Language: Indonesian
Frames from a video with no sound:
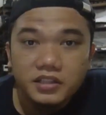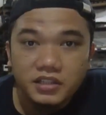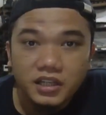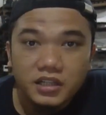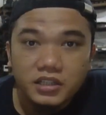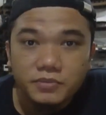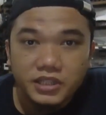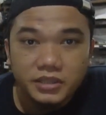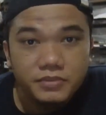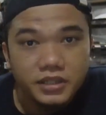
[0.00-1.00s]
355 iya,
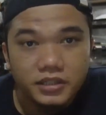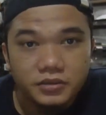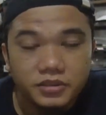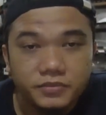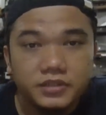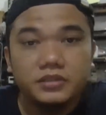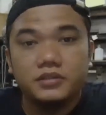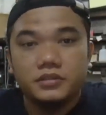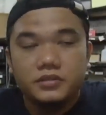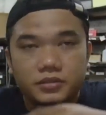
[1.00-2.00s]
ya teman-teman
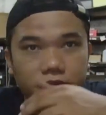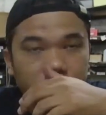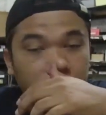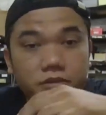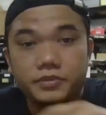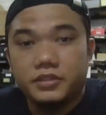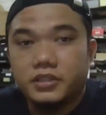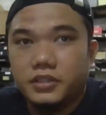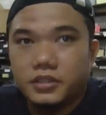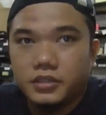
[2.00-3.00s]

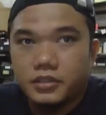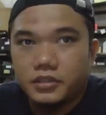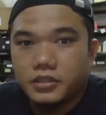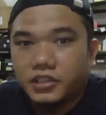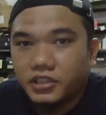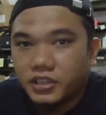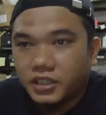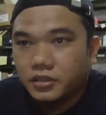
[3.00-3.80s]
seperti ini dia